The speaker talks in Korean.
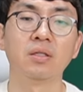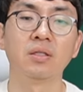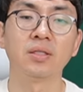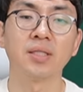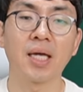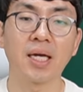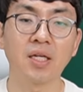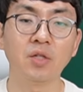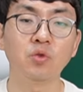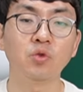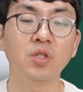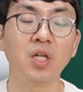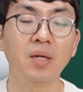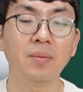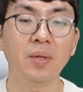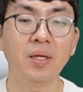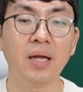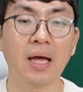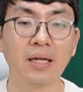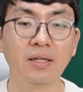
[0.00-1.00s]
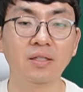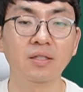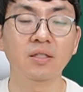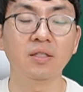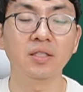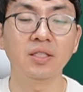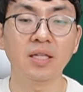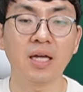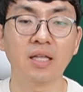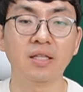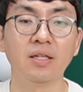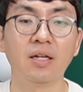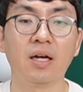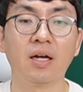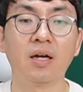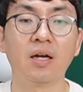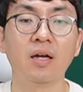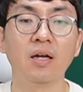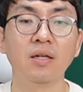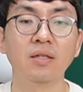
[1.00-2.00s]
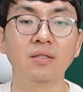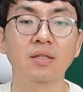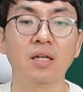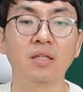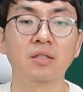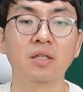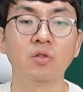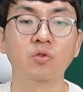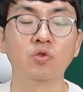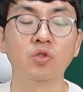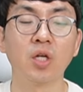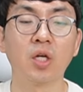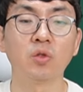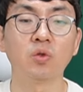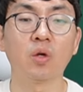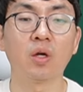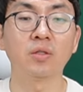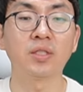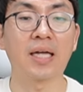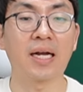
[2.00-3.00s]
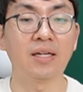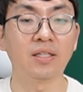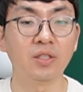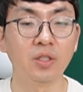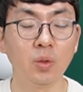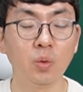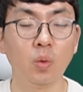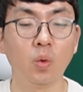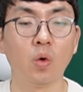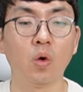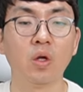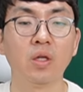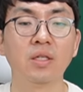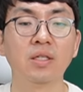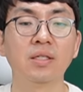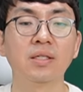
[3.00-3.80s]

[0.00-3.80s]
자기 주장만 하는 것이 아니라 상대 주장도 잘 듣고